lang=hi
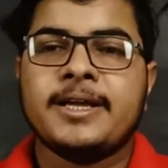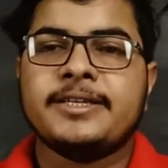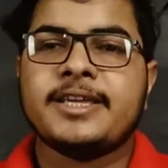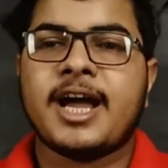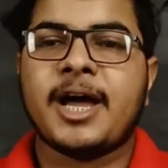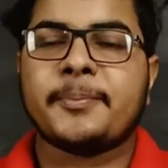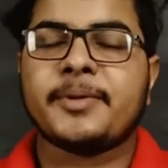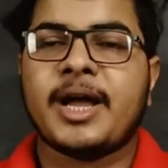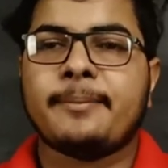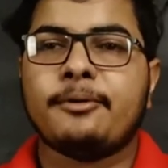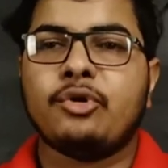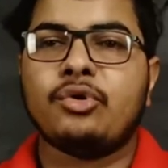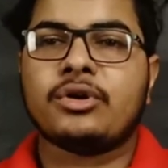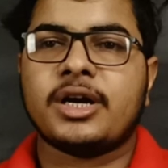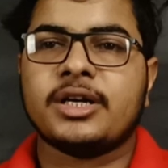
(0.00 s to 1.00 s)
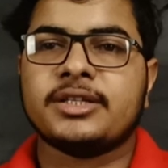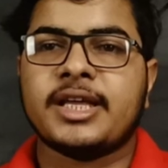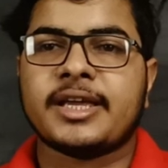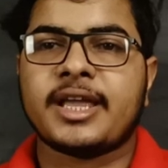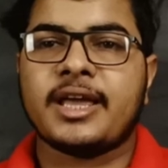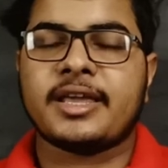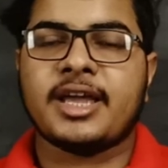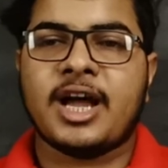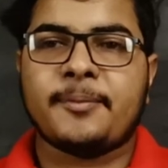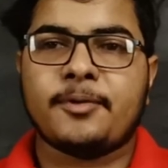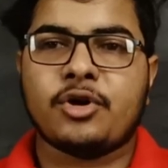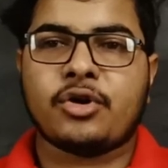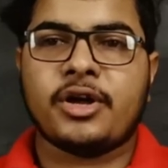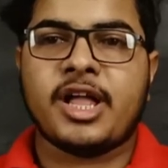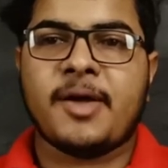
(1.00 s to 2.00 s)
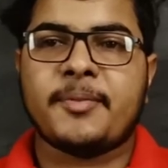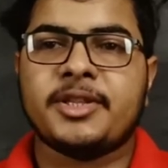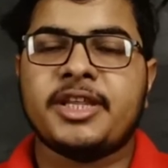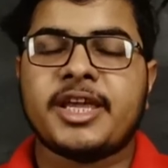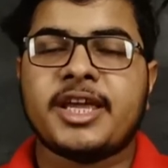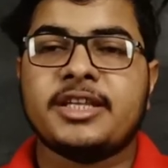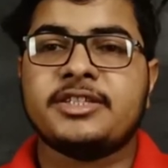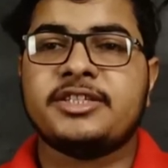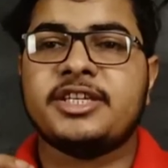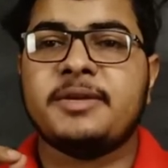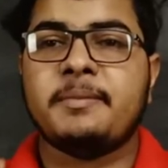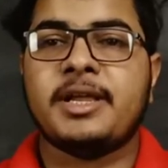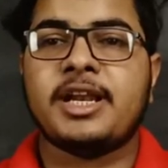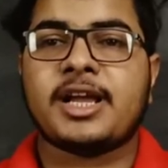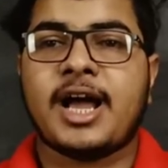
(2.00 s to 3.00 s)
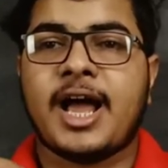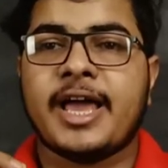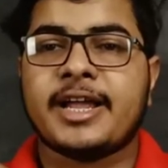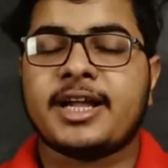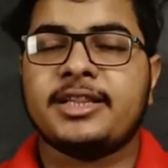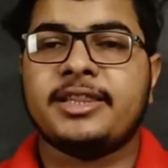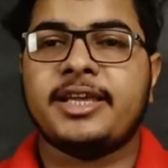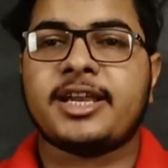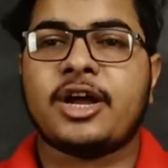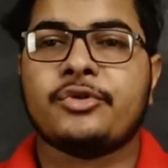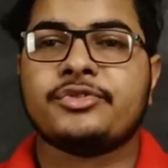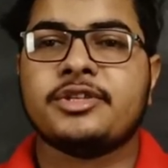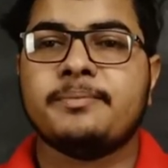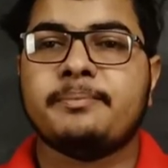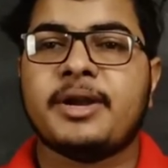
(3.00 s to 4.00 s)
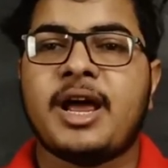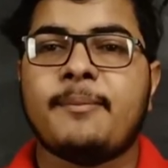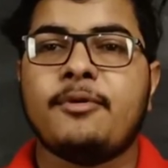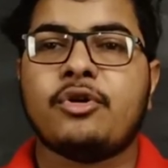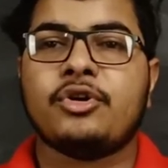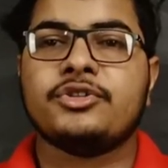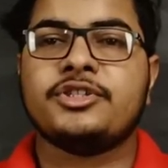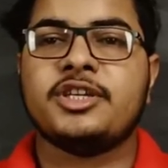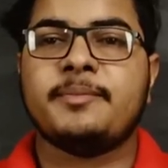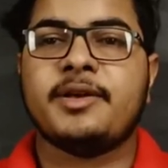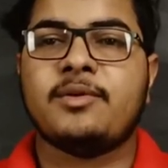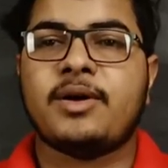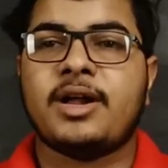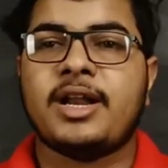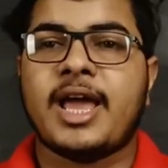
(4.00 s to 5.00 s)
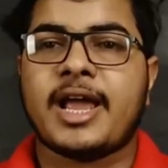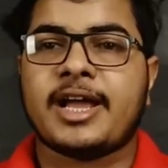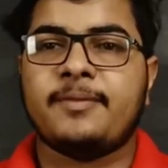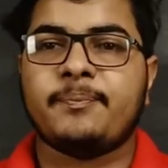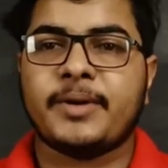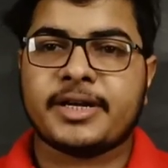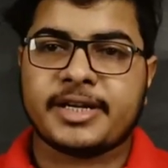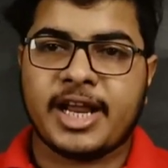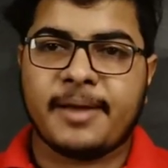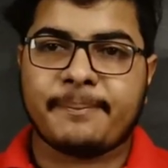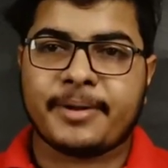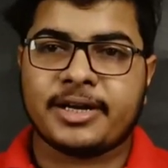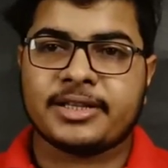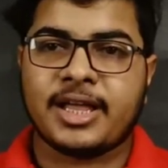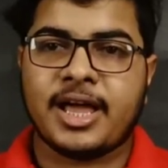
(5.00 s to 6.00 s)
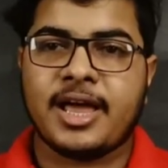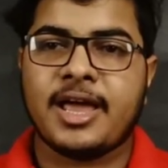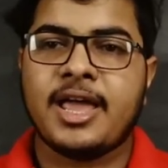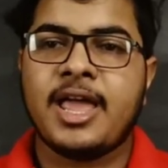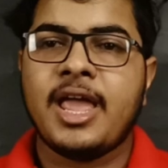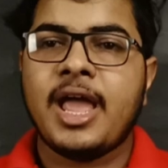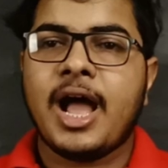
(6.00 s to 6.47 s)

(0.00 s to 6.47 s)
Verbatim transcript: यहाँ पे आप को करना है क्या कि आप लोग को यहाँ पे देखिए जीमेल का आइकन दिख रहा है सिंपल आप लोग को जीमेल वाले आइकन पे टैप करना है